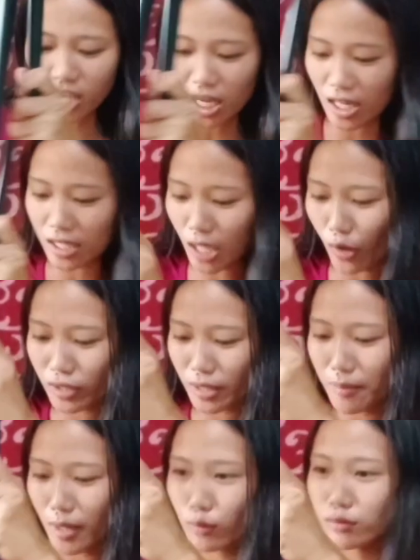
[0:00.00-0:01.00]
na tayo, di,
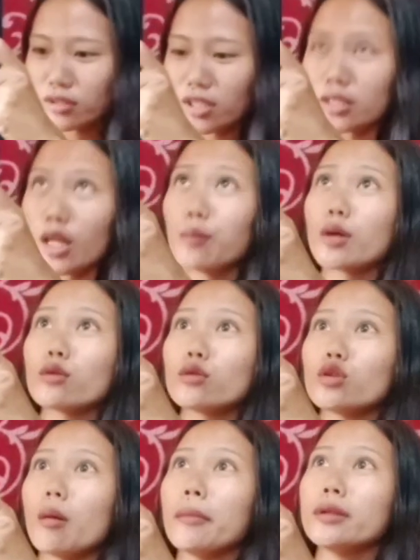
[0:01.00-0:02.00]
maru- di tayo marunong
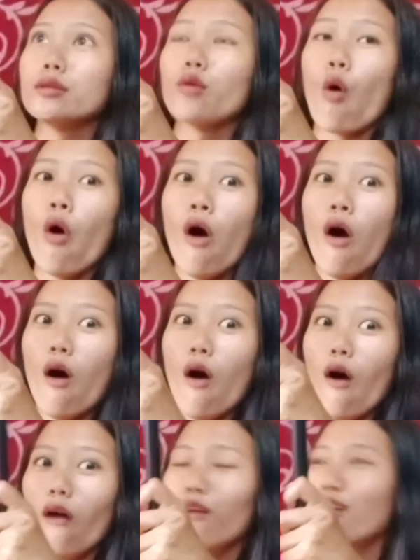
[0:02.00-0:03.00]
gumit. No!
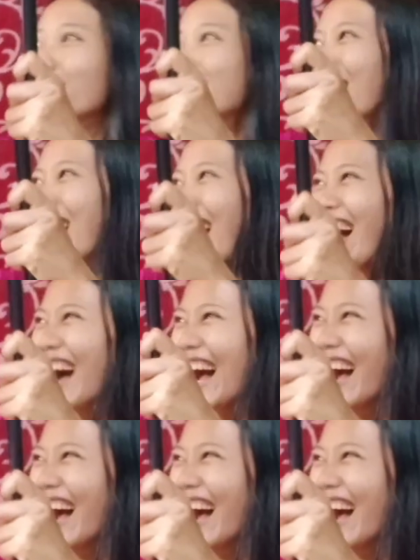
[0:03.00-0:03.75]
God, please, no!